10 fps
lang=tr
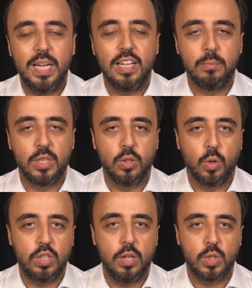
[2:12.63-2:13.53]
bir nebze de
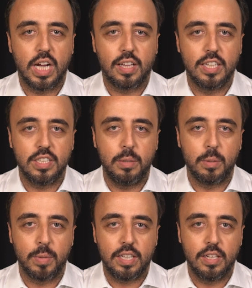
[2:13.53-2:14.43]
olsa
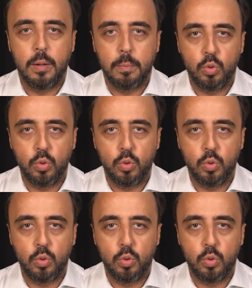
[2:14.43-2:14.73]
uzaklaştırabilmek.